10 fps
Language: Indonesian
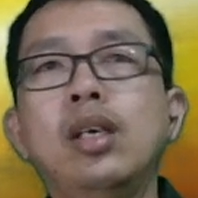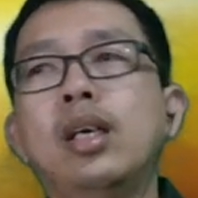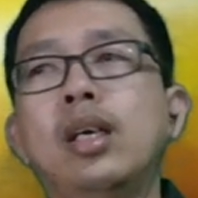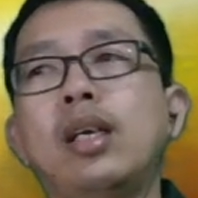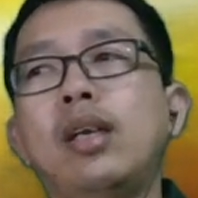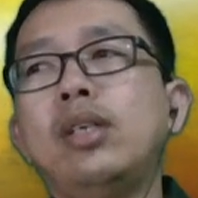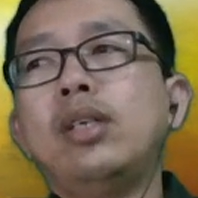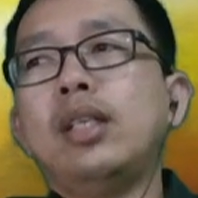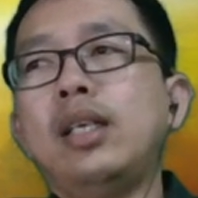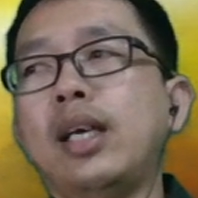Kalau
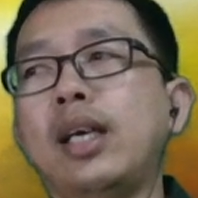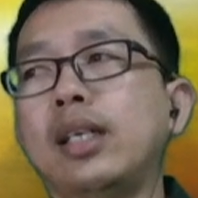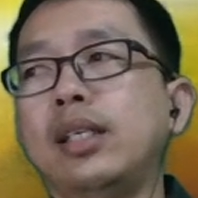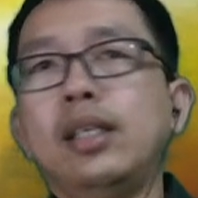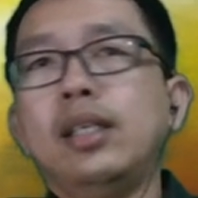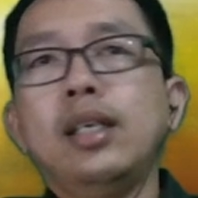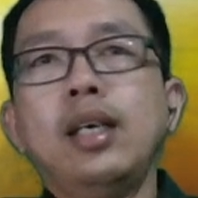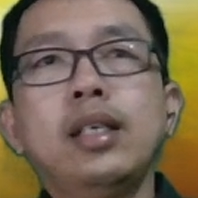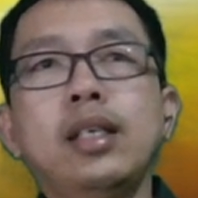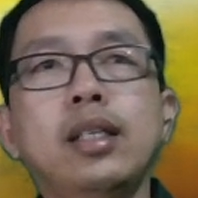kita lihat ini
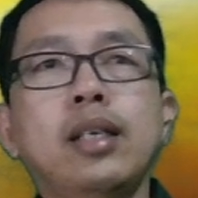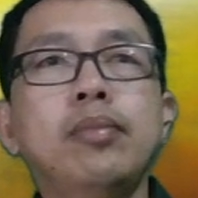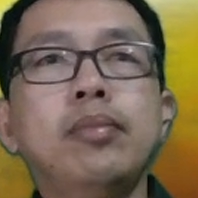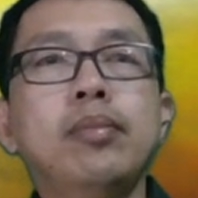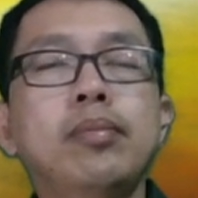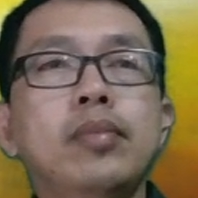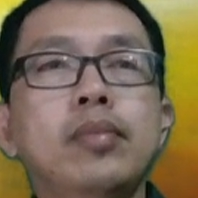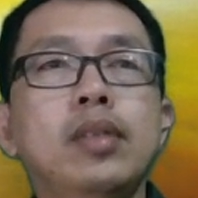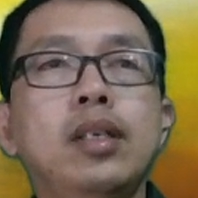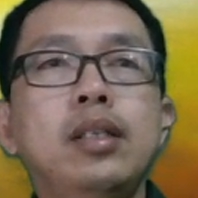Alkitab
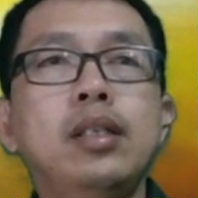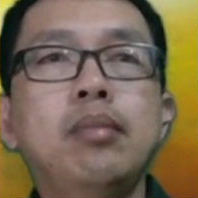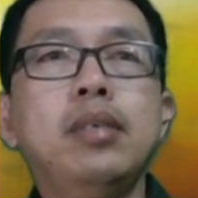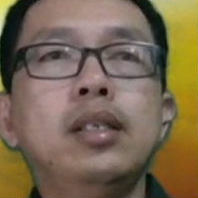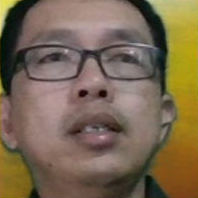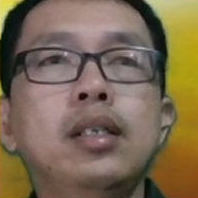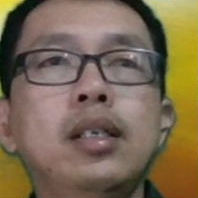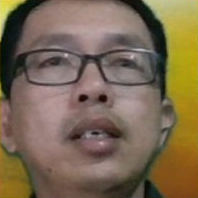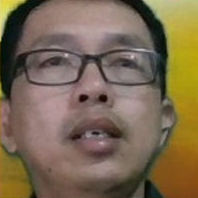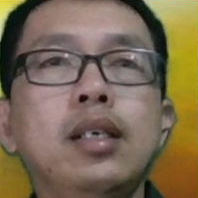dan
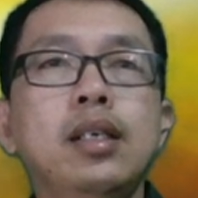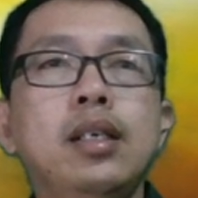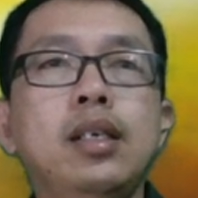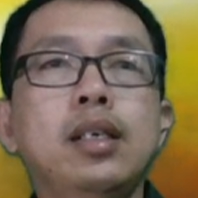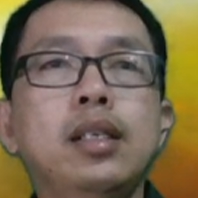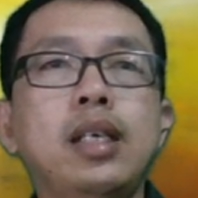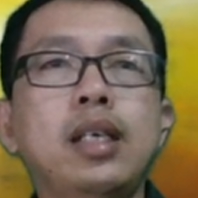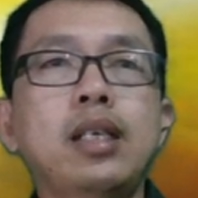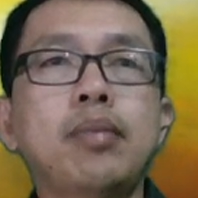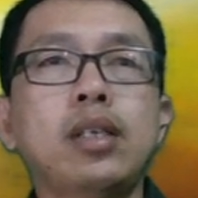
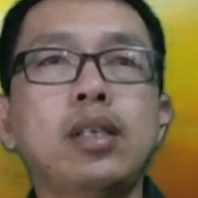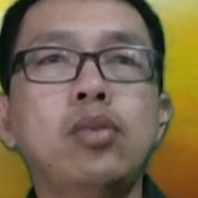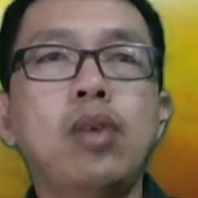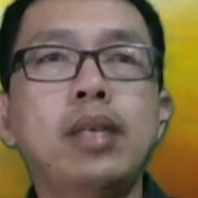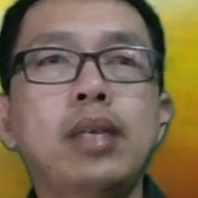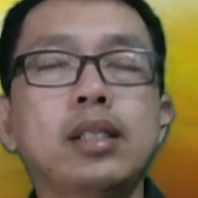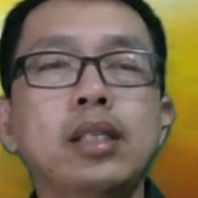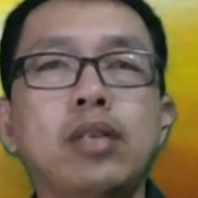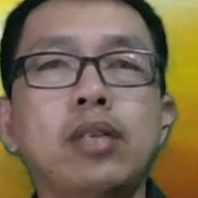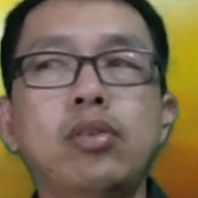Kejadian pasal 12 ayat
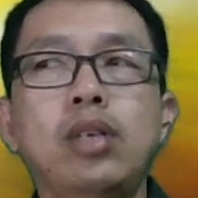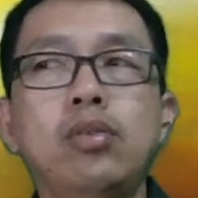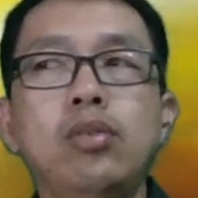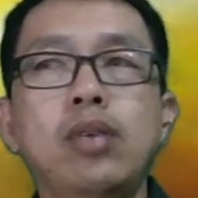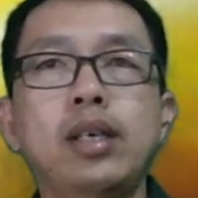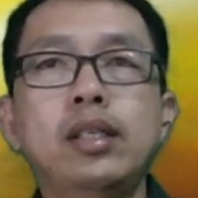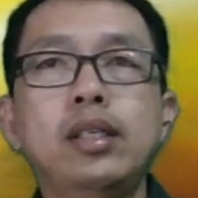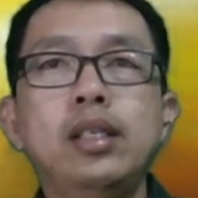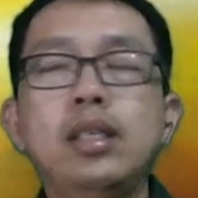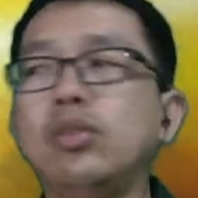1 dan
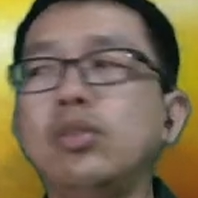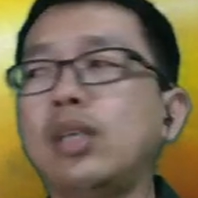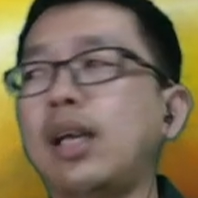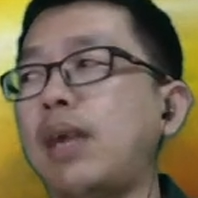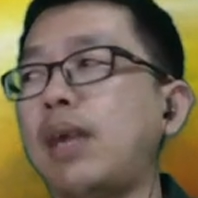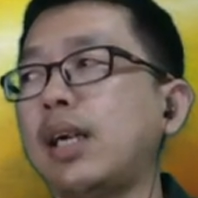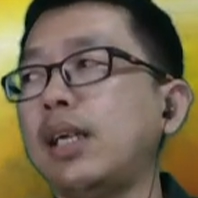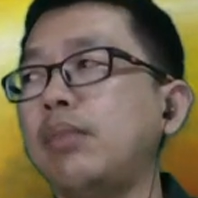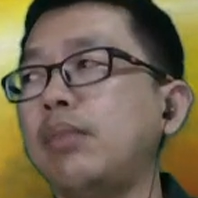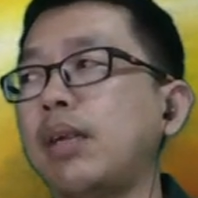2, ini cikal
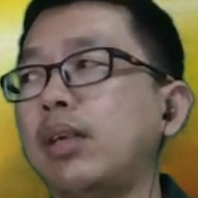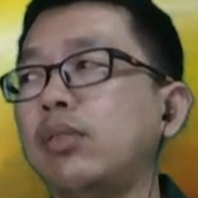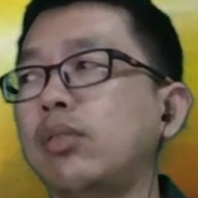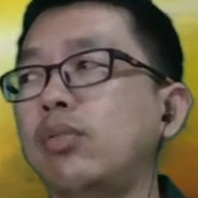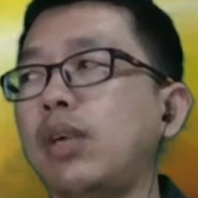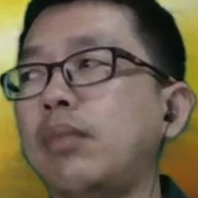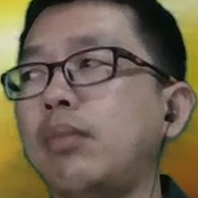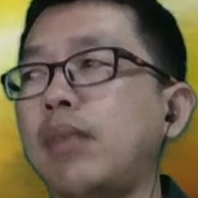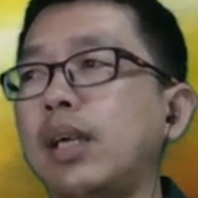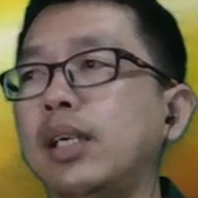bakal bagaimana Tuhan
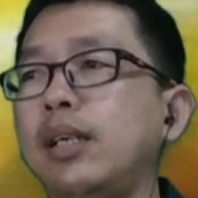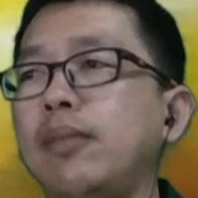memanggil